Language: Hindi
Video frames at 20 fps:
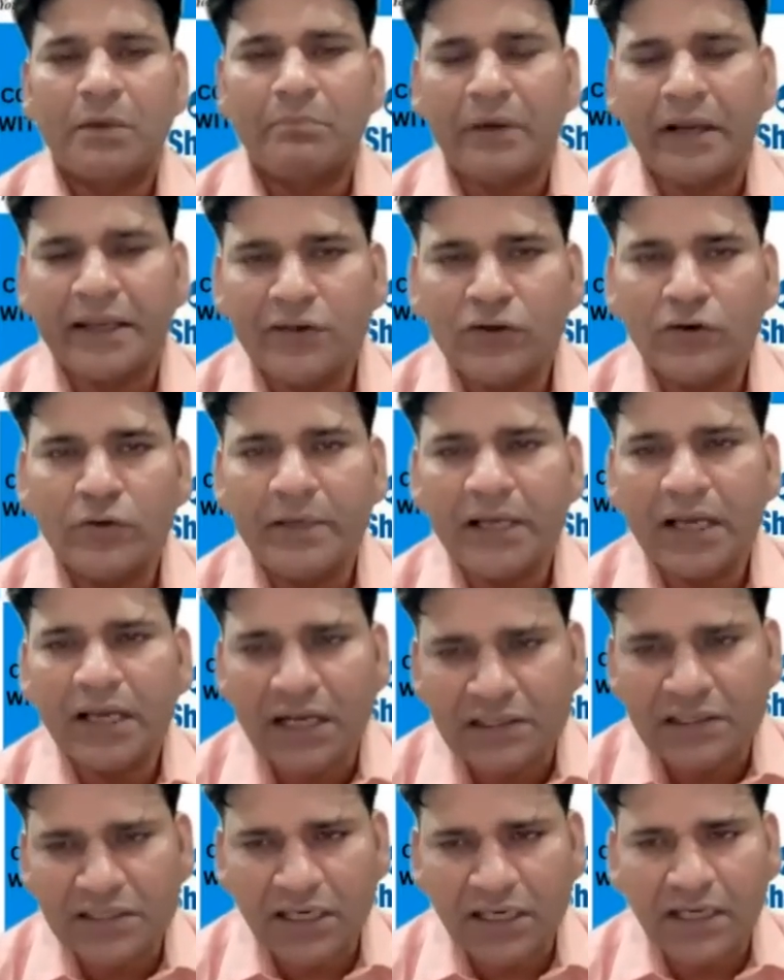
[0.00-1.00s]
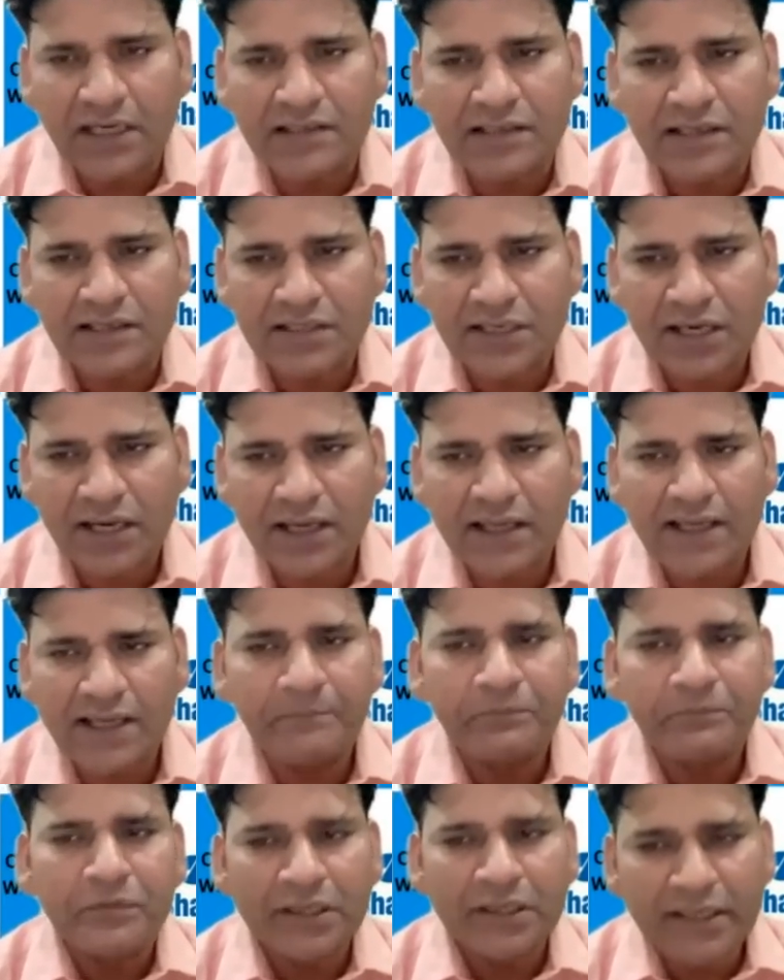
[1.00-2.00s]
महीनों में अच्छा खासा चला है
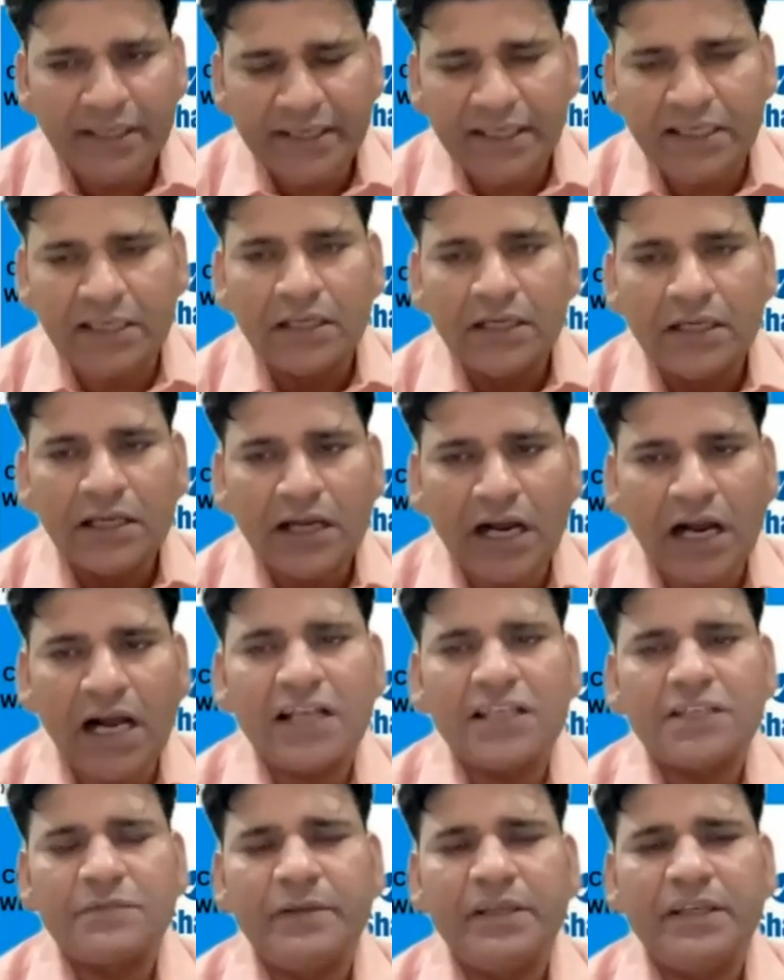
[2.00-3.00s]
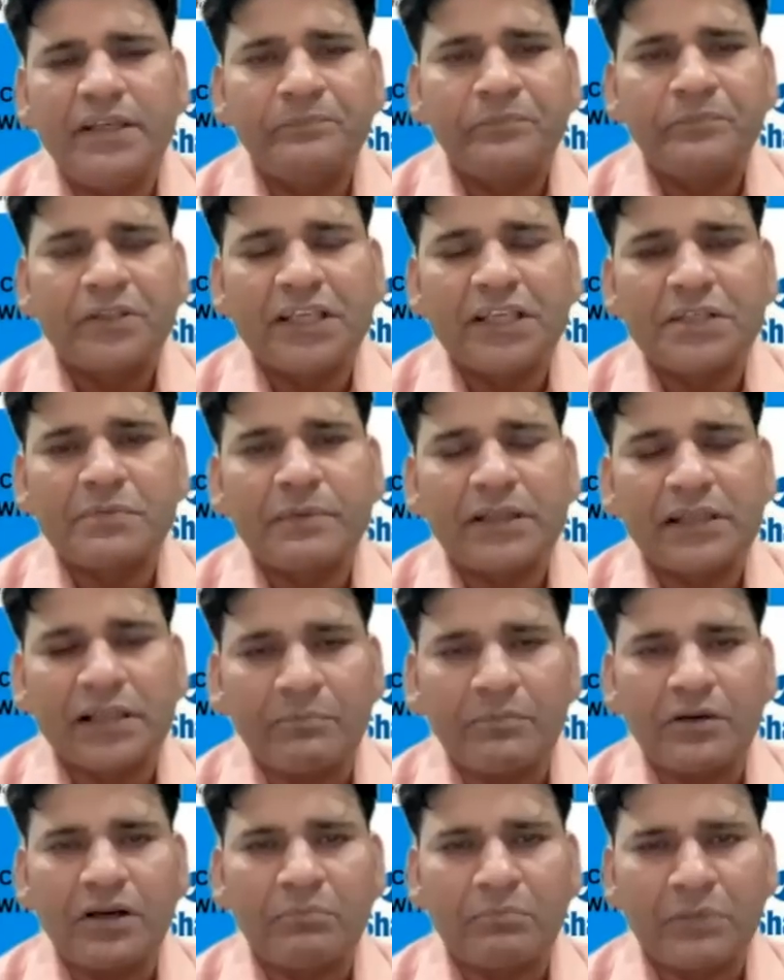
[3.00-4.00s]
लेकिन आज भी इसमें
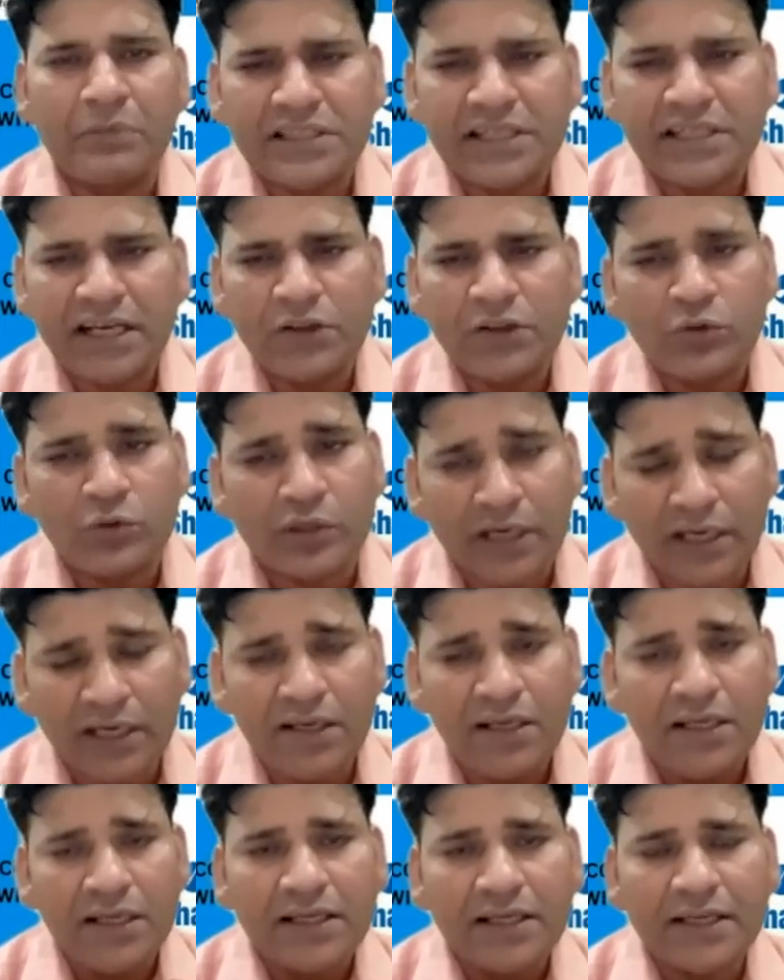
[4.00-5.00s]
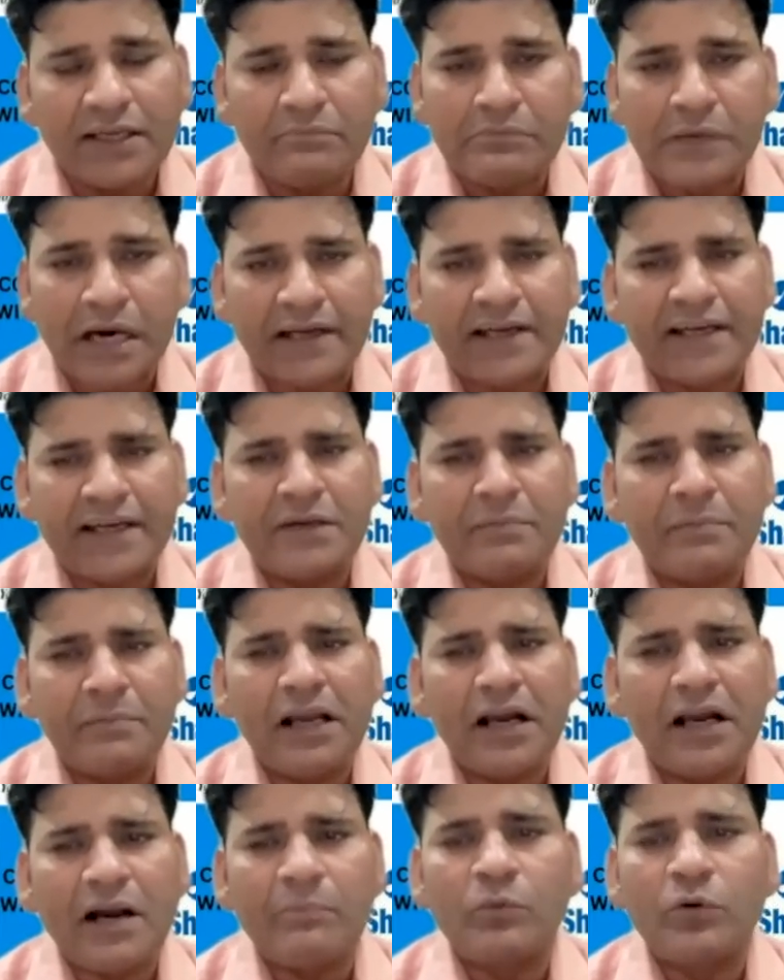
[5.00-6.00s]
दमखम बचा है तो कल के मार्केट में
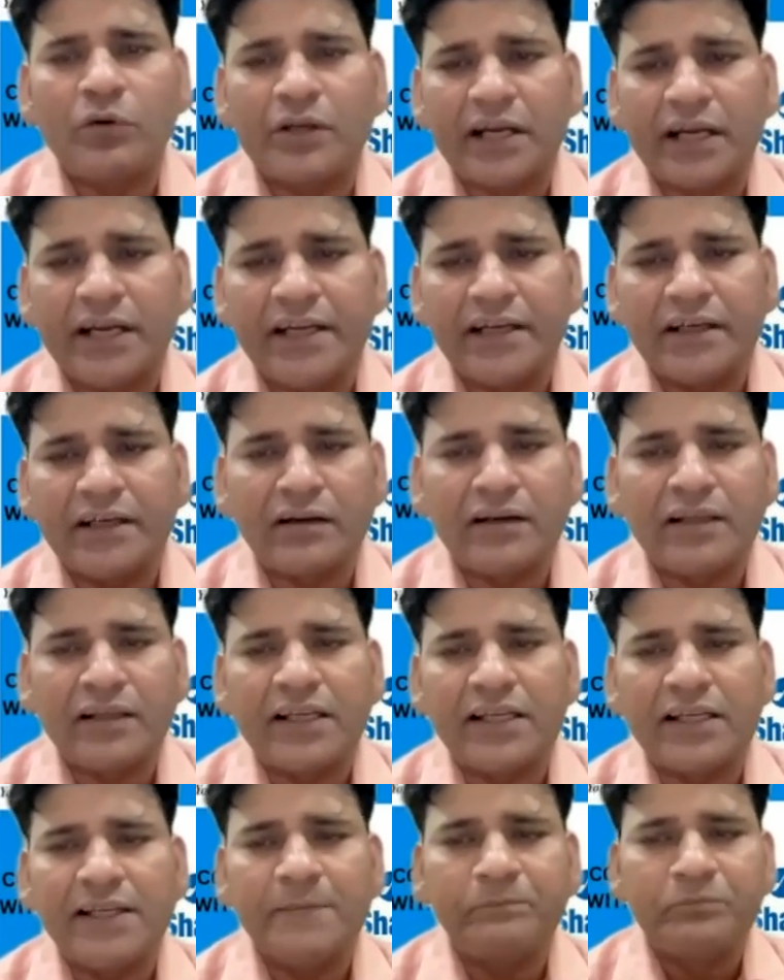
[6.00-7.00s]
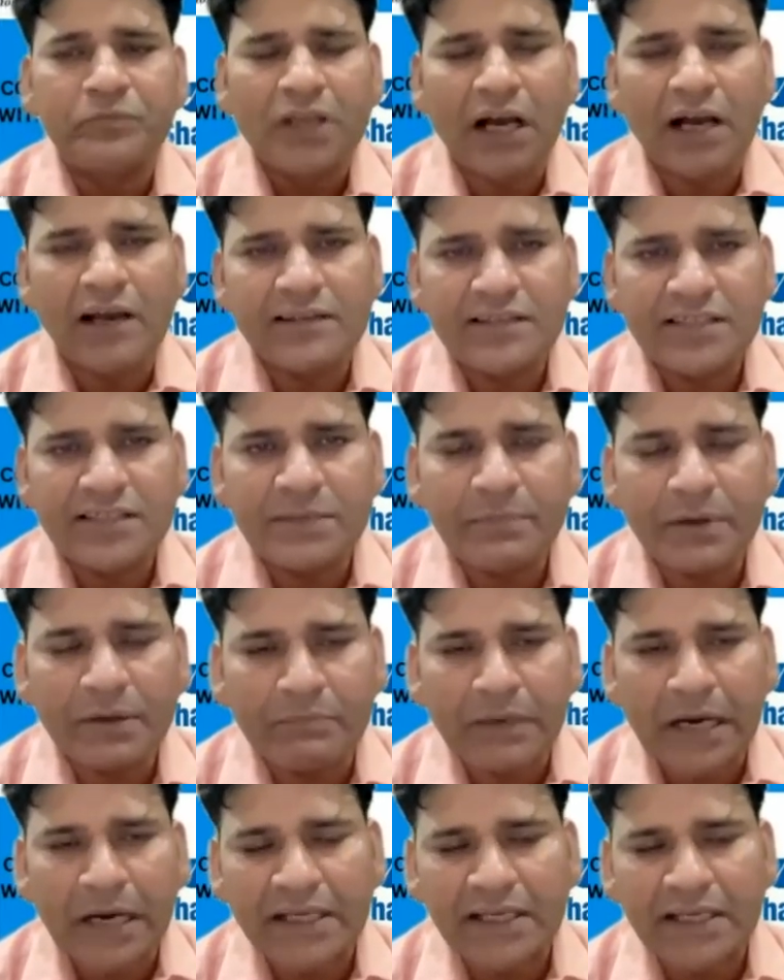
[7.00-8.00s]
आपको ट्रेड करने के लिए आरईसी पे
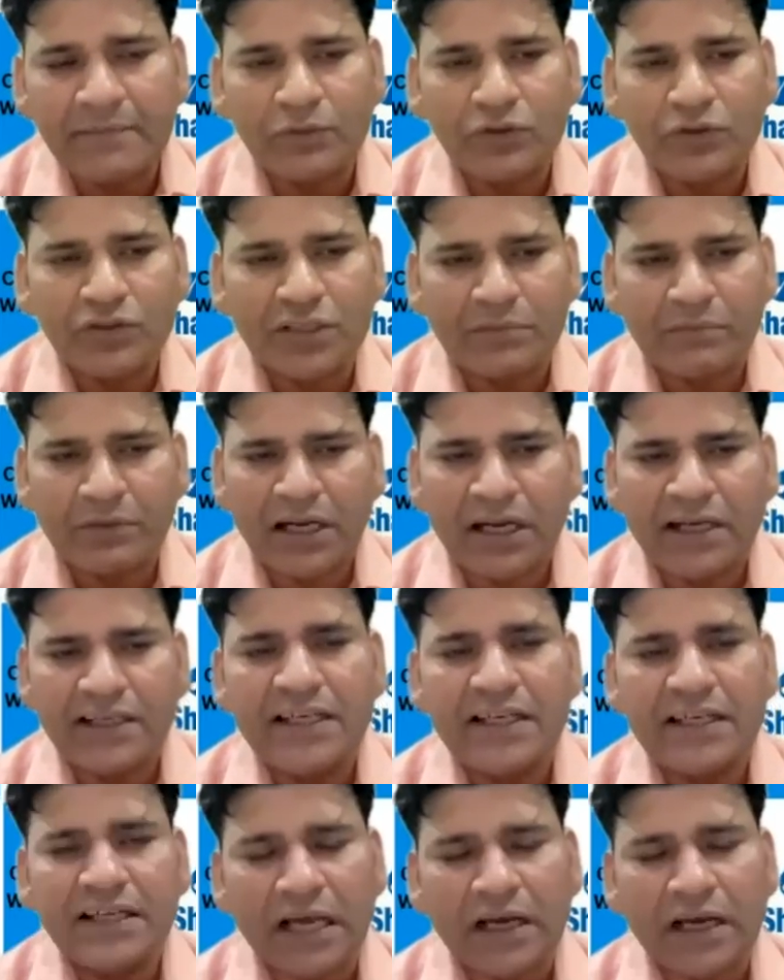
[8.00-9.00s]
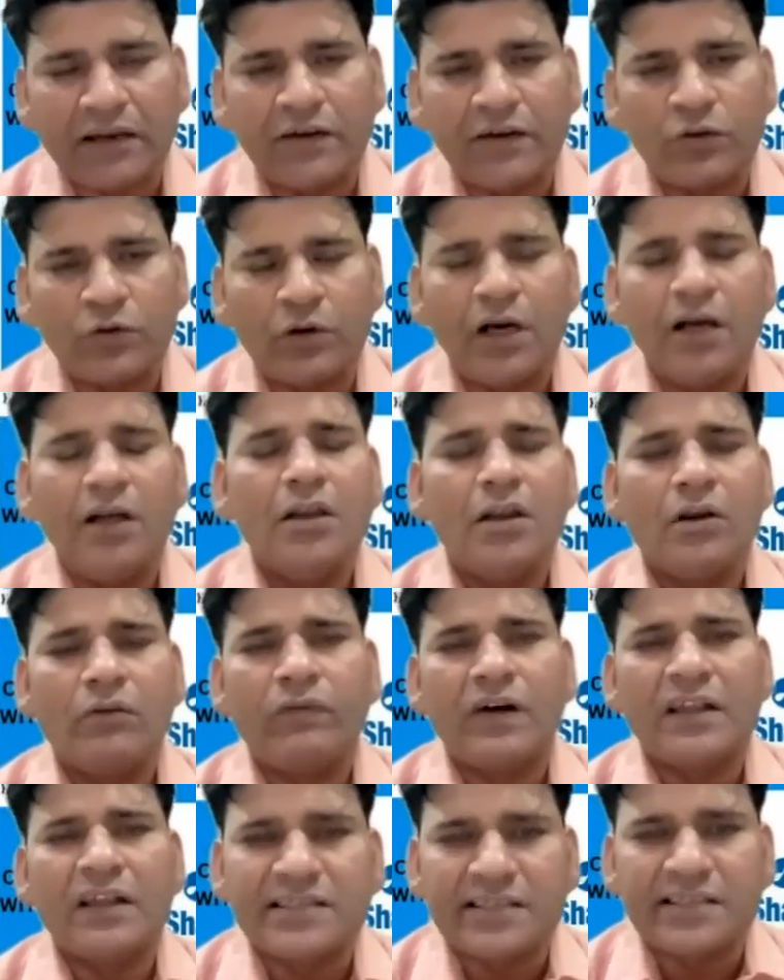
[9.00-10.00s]
बाय की पोजीशन बनानी है टारगेट होगा
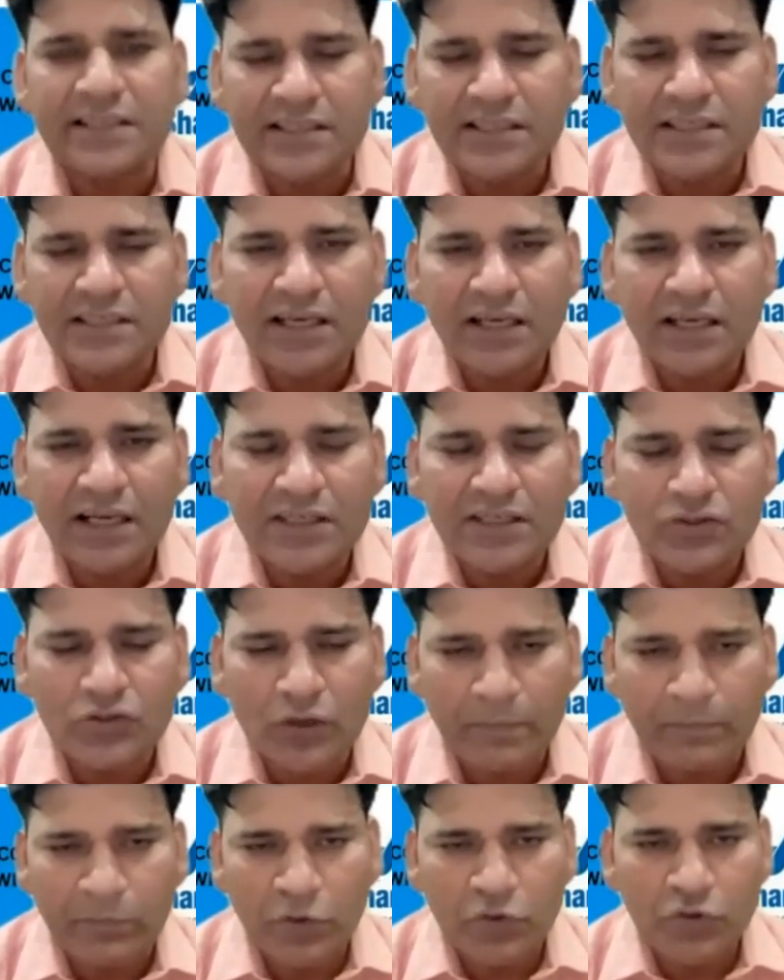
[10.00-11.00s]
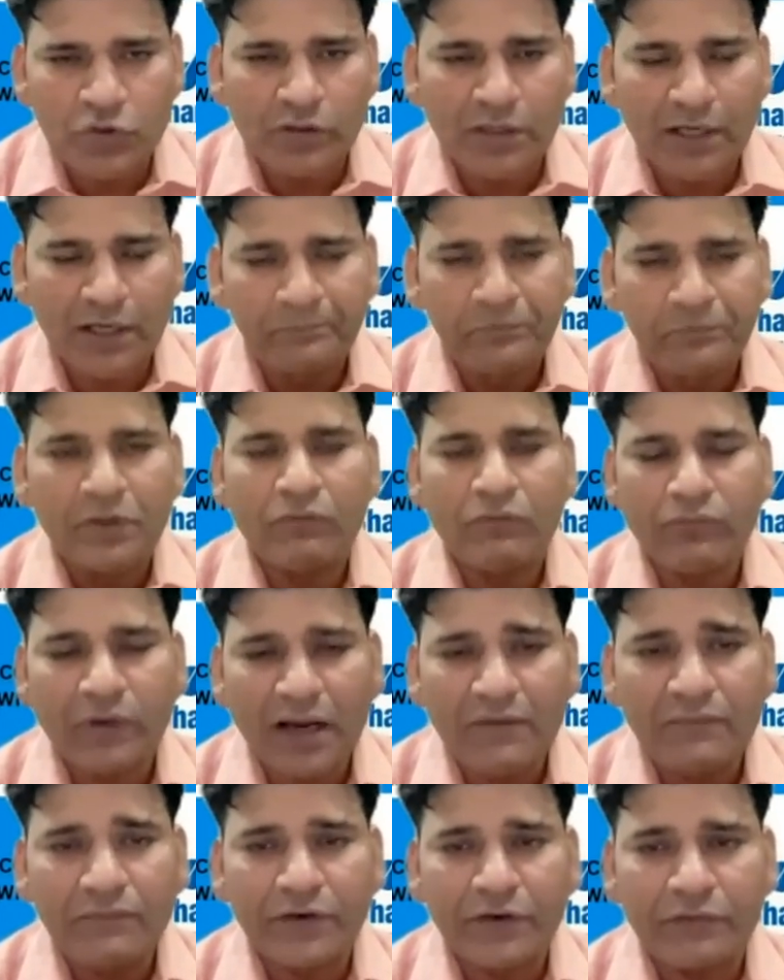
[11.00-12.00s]
160 का स्टॉप लॉस होगा
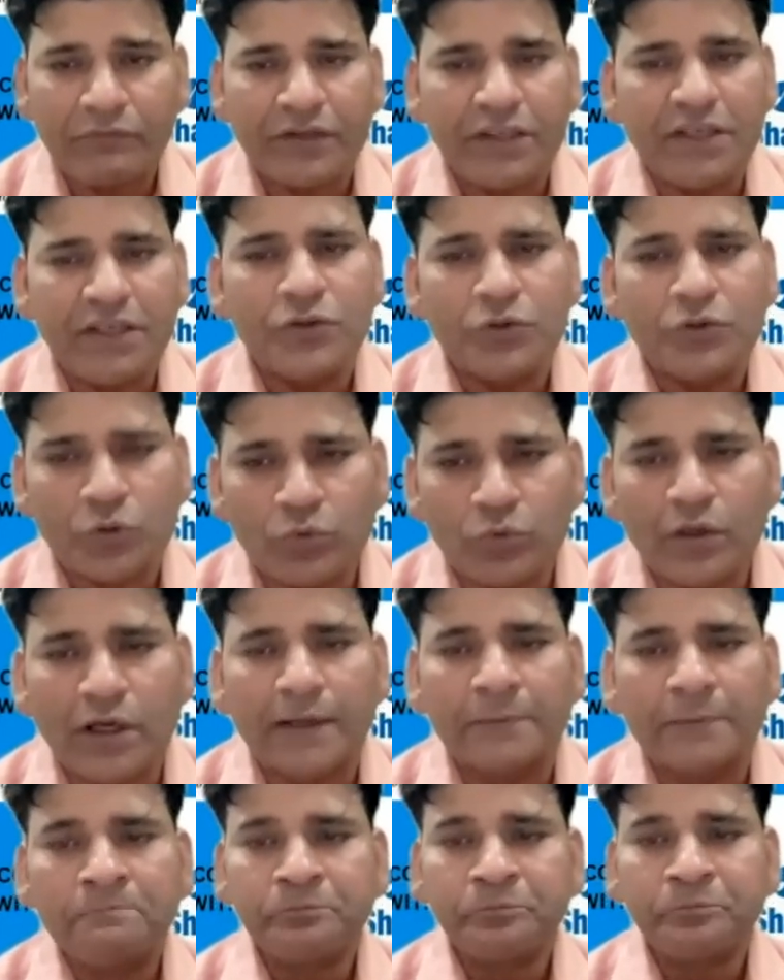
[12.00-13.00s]
152 का